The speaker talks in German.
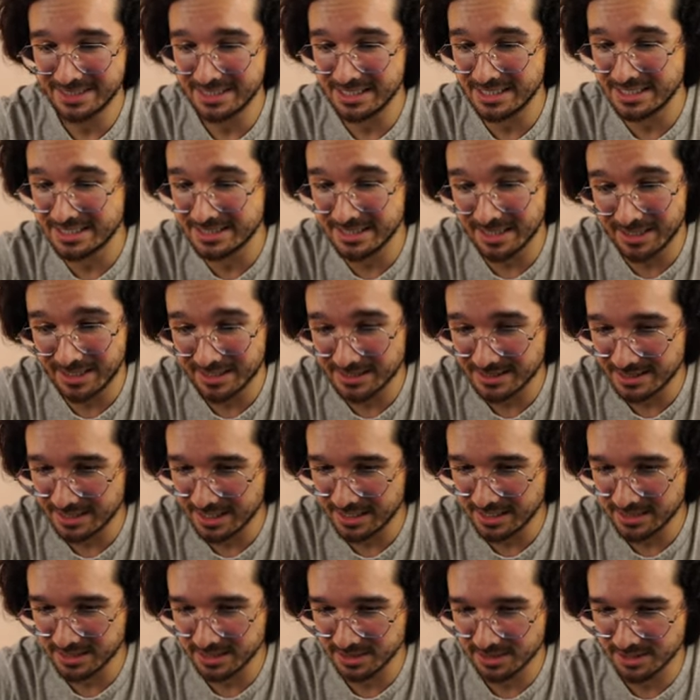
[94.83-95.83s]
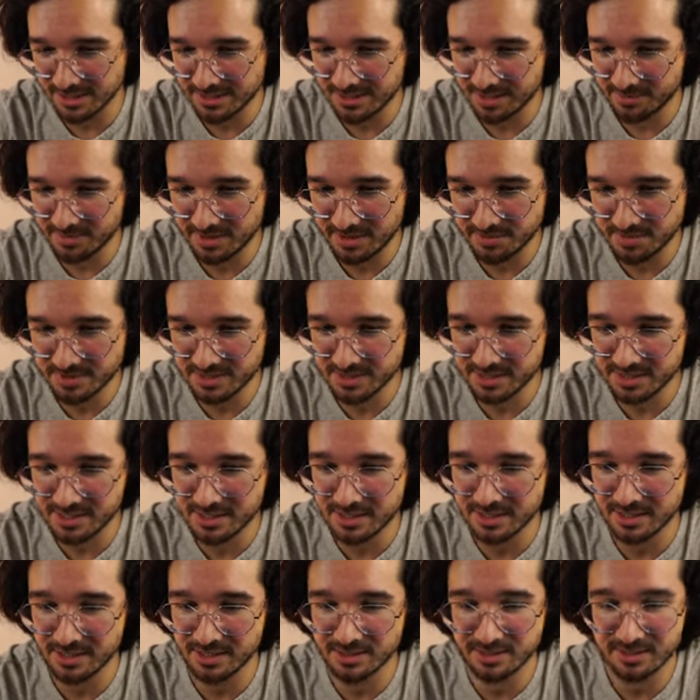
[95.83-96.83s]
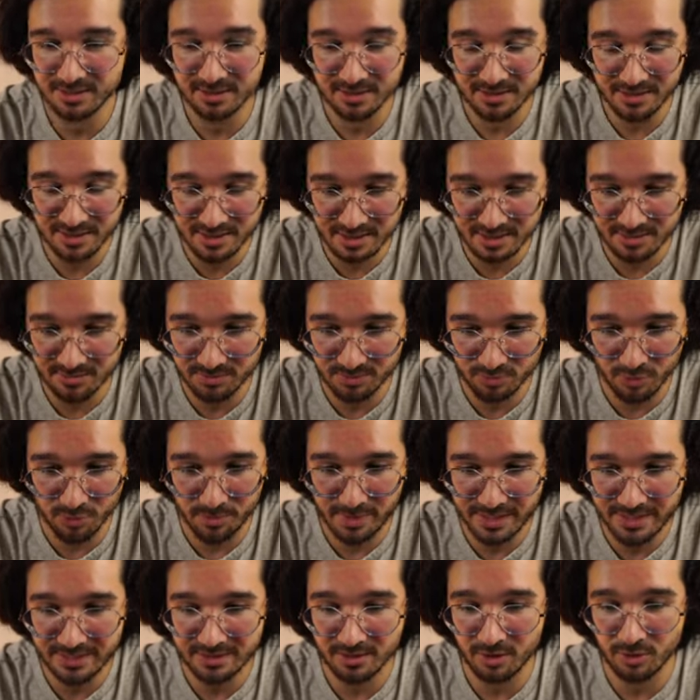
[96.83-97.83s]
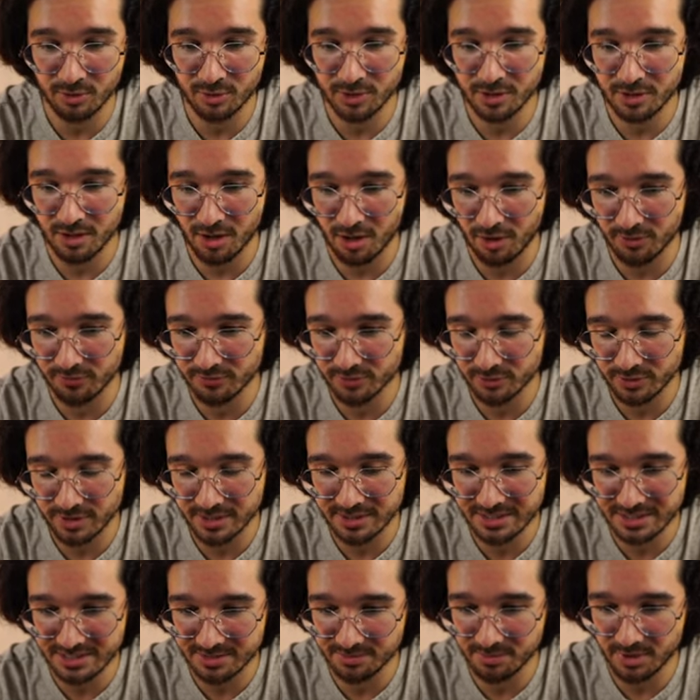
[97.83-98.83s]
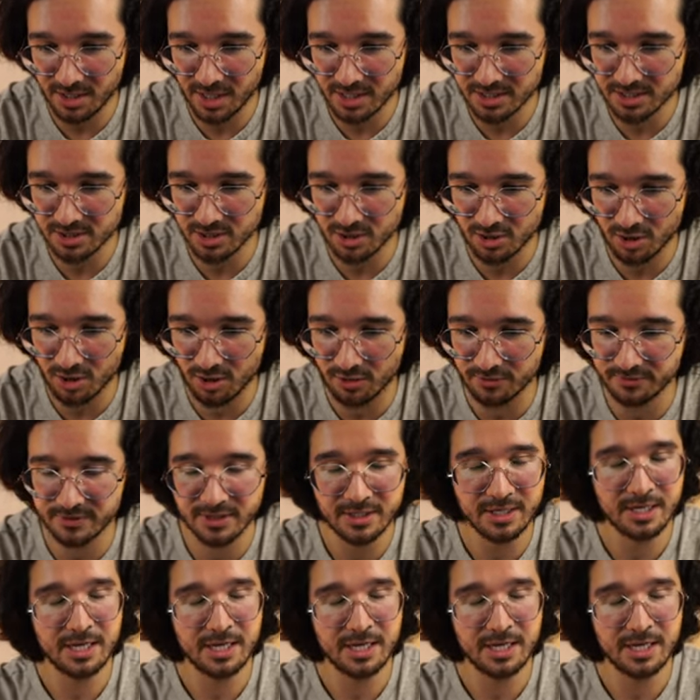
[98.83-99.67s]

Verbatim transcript: Ich sage ganz ehrlich, ich hätte am liebsten hier in diesem Moment auch gekauft oder in diesem Bereich gekauft,